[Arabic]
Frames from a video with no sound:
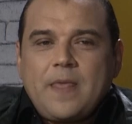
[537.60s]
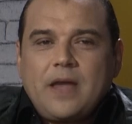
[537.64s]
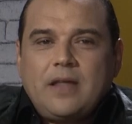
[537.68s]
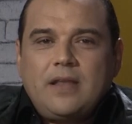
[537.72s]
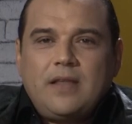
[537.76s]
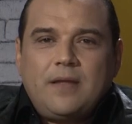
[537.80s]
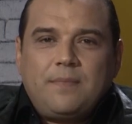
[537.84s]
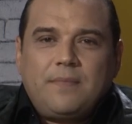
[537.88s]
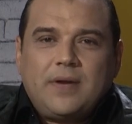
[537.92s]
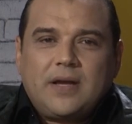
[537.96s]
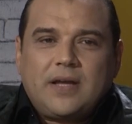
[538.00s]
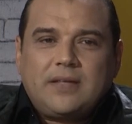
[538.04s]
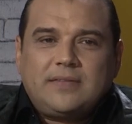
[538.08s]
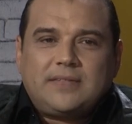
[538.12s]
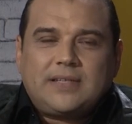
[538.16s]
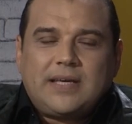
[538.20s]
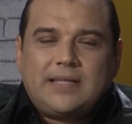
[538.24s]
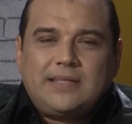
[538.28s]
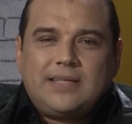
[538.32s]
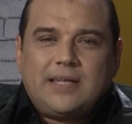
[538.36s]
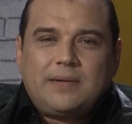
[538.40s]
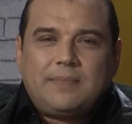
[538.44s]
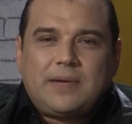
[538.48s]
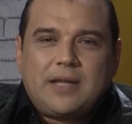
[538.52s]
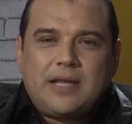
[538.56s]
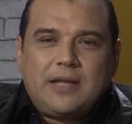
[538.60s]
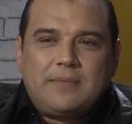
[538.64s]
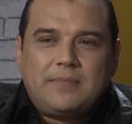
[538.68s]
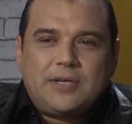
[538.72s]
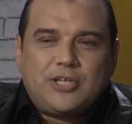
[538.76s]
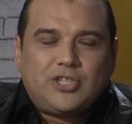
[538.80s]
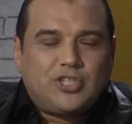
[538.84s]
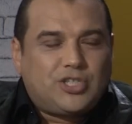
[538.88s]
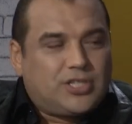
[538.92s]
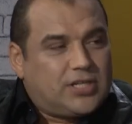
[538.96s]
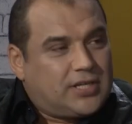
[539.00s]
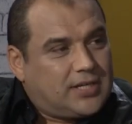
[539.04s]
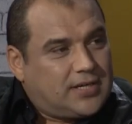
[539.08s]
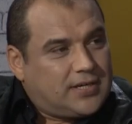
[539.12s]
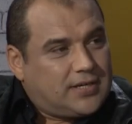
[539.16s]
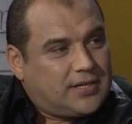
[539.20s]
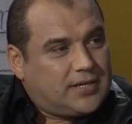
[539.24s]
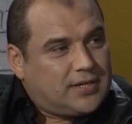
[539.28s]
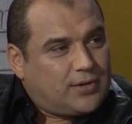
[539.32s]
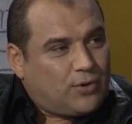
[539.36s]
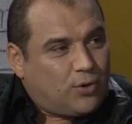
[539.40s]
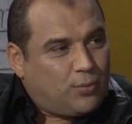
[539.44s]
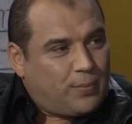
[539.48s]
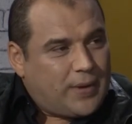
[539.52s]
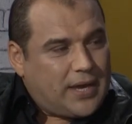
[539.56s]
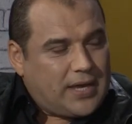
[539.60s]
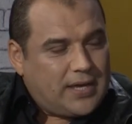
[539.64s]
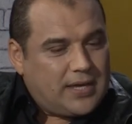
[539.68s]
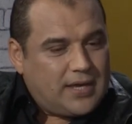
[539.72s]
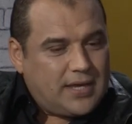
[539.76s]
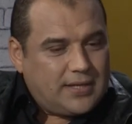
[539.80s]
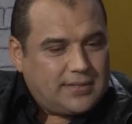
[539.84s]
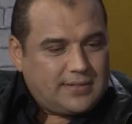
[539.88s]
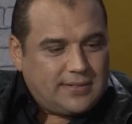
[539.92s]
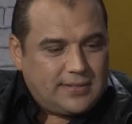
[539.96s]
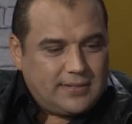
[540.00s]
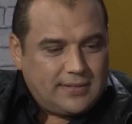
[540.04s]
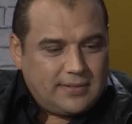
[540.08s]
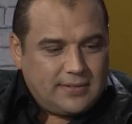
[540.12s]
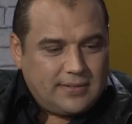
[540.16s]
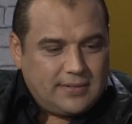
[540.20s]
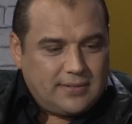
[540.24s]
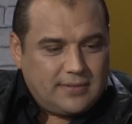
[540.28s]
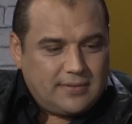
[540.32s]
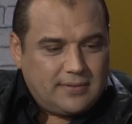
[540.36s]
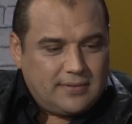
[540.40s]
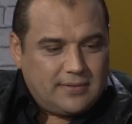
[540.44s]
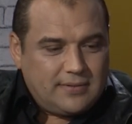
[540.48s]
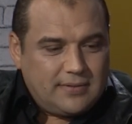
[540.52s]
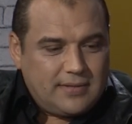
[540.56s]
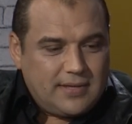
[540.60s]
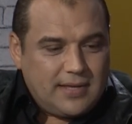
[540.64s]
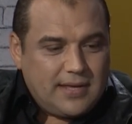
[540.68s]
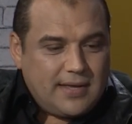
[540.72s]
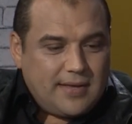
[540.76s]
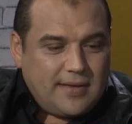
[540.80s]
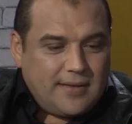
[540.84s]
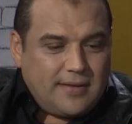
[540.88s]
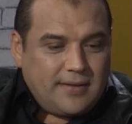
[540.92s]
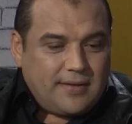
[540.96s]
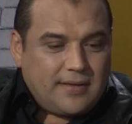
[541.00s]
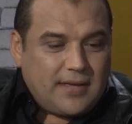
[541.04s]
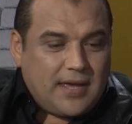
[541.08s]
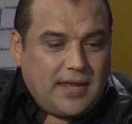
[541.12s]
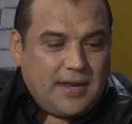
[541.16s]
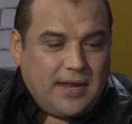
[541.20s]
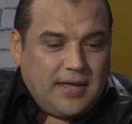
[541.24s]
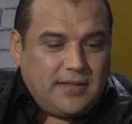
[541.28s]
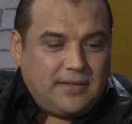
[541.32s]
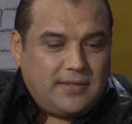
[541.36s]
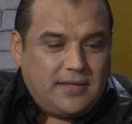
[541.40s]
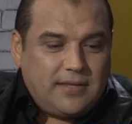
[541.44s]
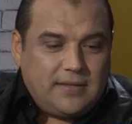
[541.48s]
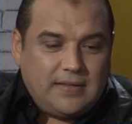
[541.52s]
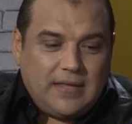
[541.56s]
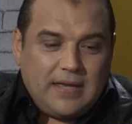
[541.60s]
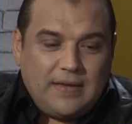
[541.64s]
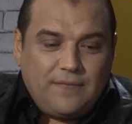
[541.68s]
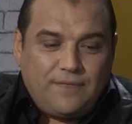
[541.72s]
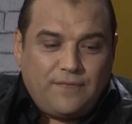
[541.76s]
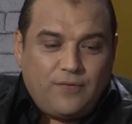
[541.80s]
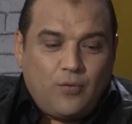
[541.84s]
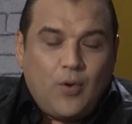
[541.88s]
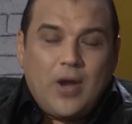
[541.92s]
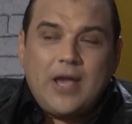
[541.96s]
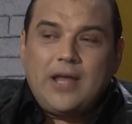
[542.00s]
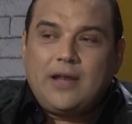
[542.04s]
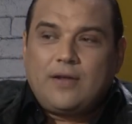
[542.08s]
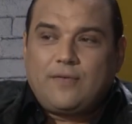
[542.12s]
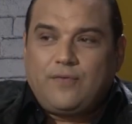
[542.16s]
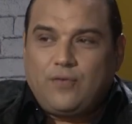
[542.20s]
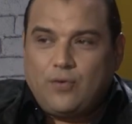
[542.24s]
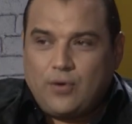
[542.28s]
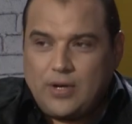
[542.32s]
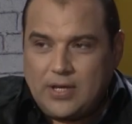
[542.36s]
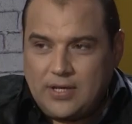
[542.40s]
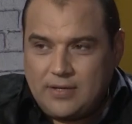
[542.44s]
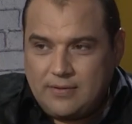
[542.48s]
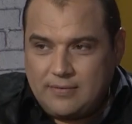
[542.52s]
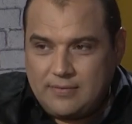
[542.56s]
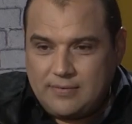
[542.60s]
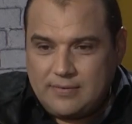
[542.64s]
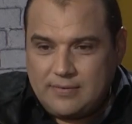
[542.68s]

لما كنت كندير برنامج آه، رباعيات نعم. كان عندي ضيف وائل كفوري